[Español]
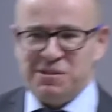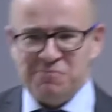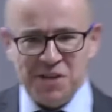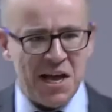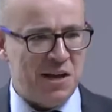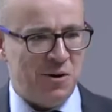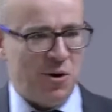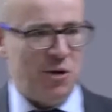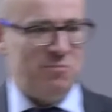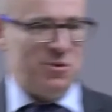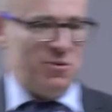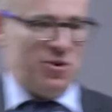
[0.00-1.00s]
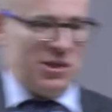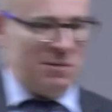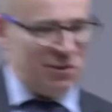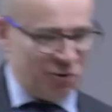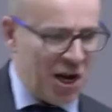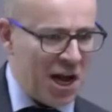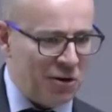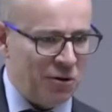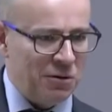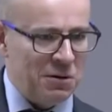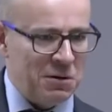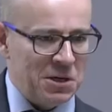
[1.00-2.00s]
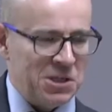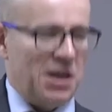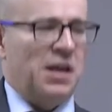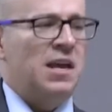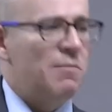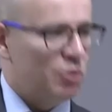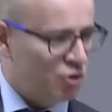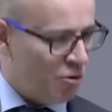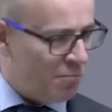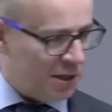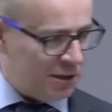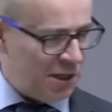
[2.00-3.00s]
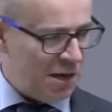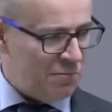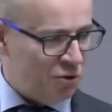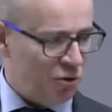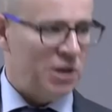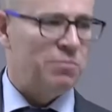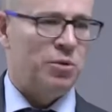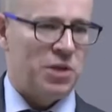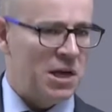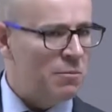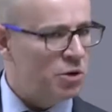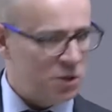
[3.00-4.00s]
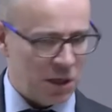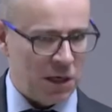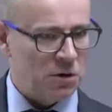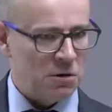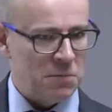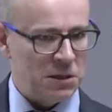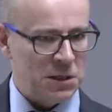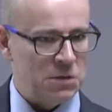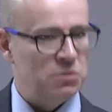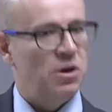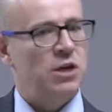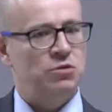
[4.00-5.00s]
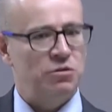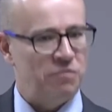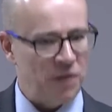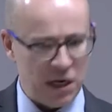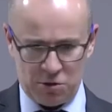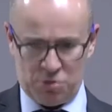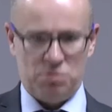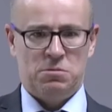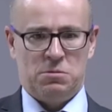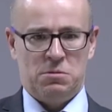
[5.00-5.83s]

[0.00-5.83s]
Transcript: vendieron, nos abandonaron, seguíamos combatiendo y podíamos seguir combatiendo. Eso es falso.